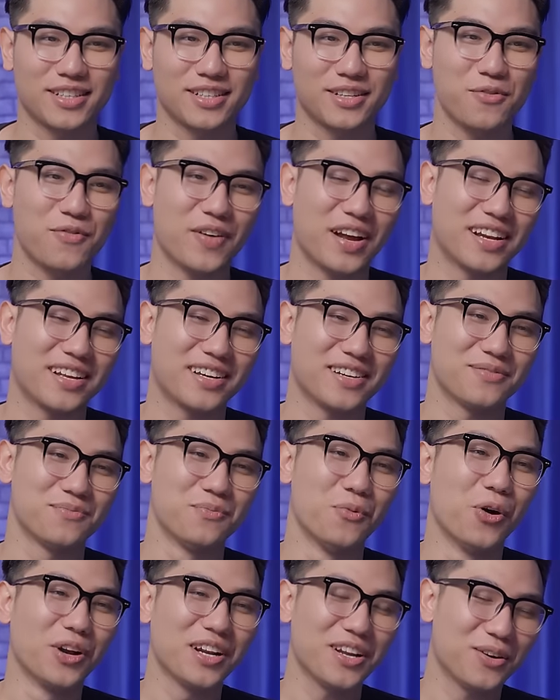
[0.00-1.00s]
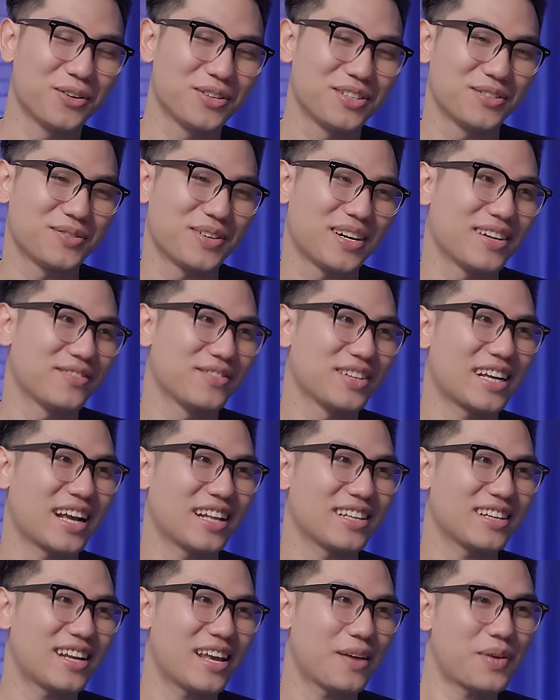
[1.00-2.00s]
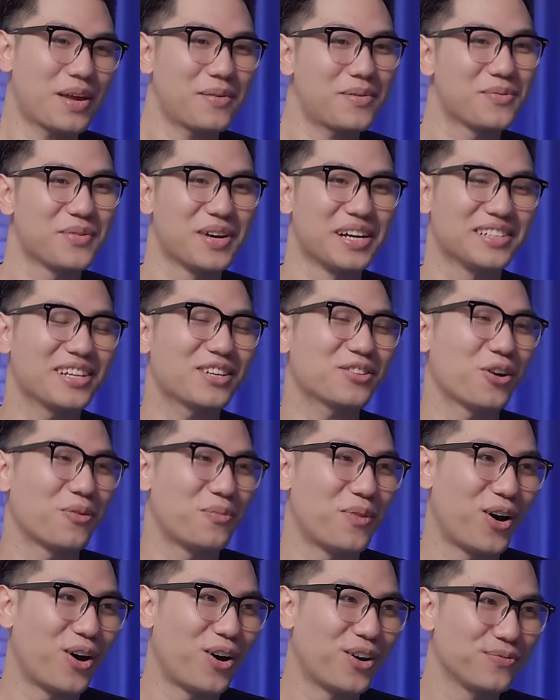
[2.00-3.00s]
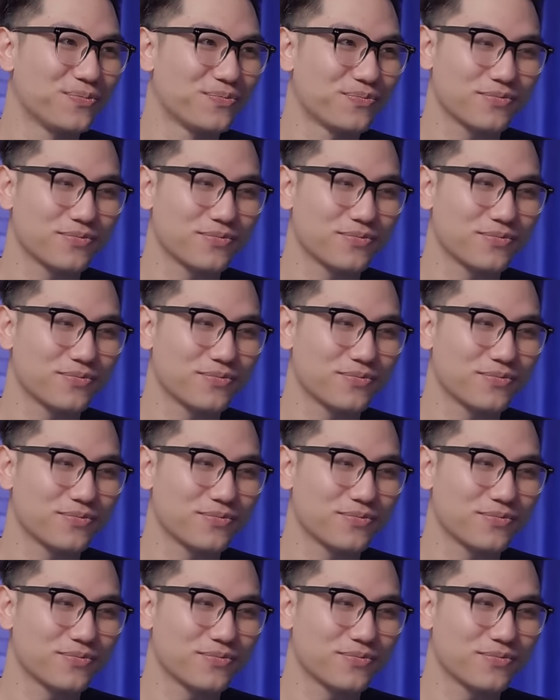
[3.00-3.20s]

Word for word: không phải là muốn đâu, nhưng mà với cá nhân em, em là một người rất là tò mò.